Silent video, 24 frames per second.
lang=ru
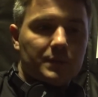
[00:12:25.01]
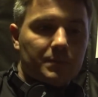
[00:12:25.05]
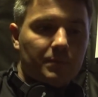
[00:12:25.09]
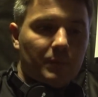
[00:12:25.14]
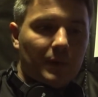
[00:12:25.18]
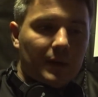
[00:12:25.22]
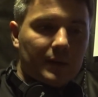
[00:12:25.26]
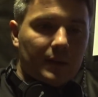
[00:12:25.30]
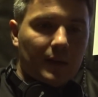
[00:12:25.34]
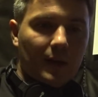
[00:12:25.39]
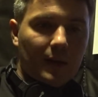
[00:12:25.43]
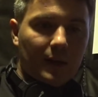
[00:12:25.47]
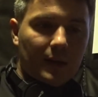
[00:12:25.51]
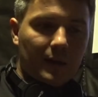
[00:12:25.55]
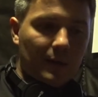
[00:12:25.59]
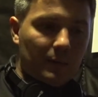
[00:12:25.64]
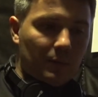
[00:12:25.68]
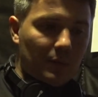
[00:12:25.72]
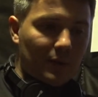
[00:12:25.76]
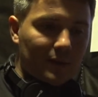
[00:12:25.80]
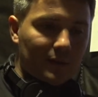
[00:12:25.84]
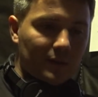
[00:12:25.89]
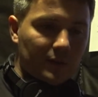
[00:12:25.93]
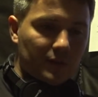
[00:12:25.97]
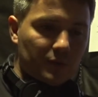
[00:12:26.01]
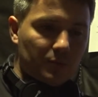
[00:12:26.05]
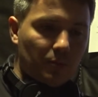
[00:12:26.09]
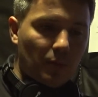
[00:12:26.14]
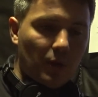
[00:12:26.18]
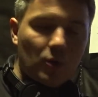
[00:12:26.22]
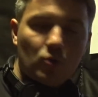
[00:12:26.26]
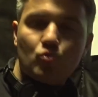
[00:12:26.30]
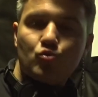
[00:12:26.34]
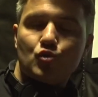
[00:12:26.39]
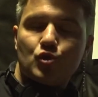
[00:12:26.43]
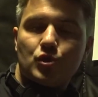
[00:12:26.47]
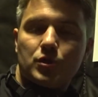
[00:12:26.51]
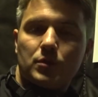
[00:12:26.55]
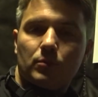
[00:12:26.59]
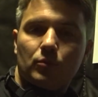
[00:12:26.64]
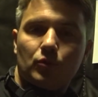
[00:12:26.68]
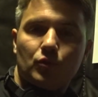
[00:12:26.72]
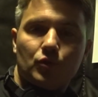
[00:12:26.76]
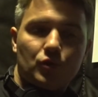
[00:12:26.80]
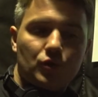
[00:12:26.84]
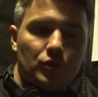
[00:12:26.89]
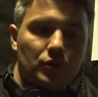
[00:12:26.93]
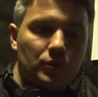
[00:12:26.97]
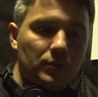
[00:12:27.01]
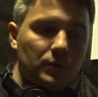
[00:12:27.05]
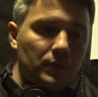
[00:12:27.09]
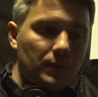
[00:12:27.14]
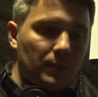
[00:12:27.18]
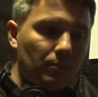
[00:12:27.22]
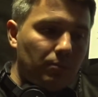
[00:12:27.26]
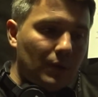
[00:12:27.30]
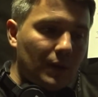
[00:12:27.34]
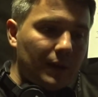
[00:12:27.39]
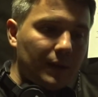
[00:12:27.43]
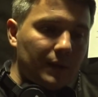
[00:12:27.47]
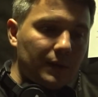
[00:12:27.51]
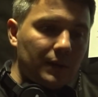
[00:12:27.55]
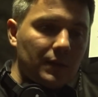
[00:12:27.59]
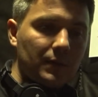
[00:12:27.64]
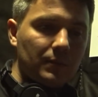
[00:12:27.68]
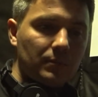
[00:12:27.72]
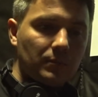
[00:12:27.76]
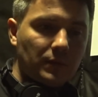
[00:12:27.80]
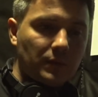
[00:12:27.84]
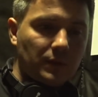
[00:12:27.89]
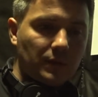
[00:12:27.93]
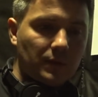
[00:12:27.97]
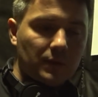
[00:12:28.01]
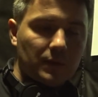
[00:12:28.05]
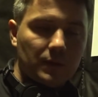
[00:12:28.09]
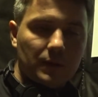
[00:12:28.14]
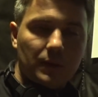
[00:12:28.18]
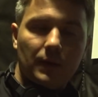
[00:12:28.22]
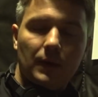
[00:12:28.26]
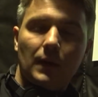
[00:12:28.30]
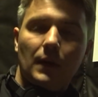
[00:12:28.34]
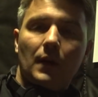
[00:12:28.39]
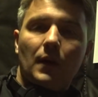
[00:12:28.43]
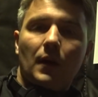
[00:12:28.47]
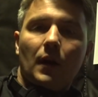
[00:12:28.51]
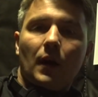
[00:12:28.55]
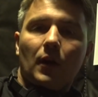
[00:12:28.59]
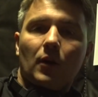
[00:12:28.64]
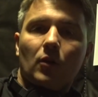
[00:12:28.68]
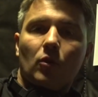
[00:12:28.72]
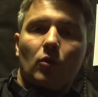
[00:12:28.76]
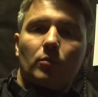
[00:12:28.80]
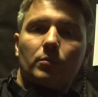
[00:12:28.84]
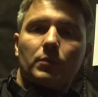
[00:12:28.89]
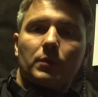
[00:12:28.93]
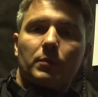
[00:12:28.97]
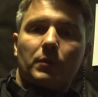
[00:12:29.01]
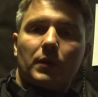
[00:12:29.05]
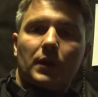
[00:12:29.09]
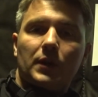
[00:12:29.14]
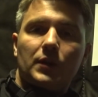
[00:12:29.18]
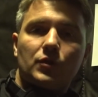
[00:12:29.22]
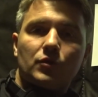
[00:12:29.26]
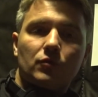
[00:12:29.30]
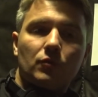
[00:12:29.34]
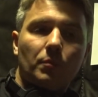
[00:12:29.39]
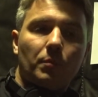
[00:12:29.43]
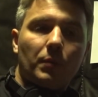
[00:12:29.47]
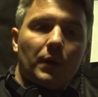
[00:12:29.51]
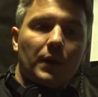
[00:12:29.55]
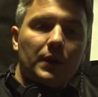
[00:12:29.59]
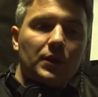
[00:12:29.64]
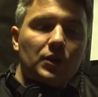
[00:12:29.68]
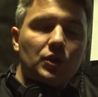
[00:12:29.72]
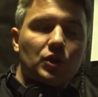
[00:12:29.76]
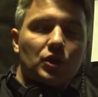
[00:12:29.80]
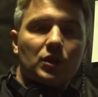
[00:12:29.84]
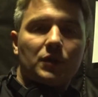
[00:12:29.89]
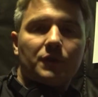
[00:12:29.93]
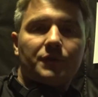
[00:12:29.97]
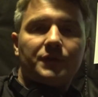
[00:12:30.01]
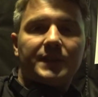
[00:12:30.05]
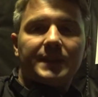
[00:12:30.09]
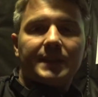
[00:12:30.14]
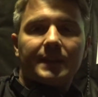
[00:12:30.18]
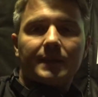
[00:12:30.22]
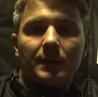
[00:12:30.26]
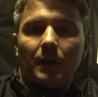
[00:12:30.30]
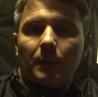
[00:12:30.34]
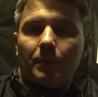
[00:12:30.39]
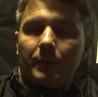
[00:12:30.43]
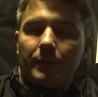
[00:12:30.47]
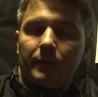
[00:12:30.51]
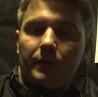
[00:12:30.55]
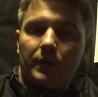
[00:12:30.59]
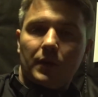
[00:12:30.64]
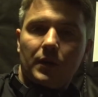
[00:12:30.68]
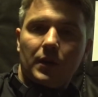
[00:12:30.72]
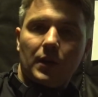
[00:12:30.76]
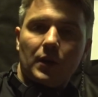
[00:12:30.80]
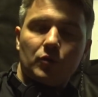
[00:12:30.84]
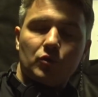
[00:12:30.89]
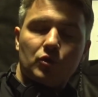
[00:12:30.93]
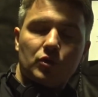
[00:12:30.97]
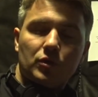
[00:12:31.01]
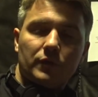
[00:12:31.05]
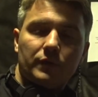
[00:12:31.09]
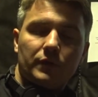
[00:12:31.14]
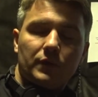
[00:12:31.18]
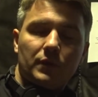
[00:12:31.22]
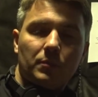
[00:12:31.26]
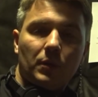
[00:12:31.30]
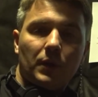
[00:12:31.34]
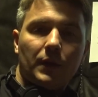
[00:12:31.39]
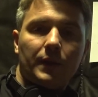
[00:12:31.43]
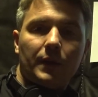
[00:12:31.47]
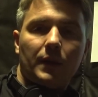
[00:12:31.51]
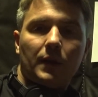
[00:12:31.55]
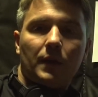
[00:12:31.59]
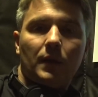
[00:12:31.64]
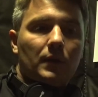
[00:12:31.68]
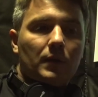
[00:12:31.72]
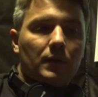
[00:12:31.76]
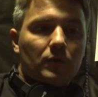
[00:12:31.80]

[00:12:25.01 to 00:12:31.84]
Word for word: Спартак – команда с могучим очень брендом, с огромным количеством болельщиков, всегда привлекающая внимание.